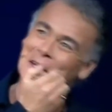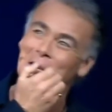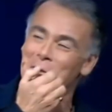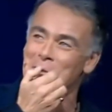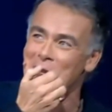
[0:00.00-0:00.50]
moi
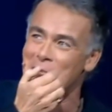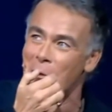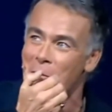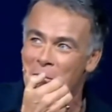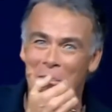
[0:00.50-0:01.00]
qui conduis
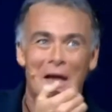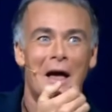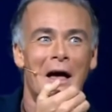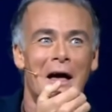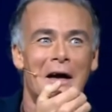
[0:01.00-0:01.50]
l'avion.
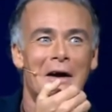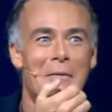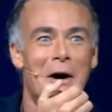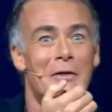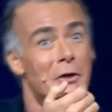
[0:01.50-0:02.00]

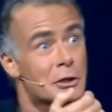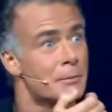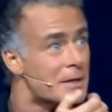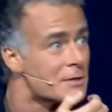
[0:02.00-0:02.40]
Comment Non, je ne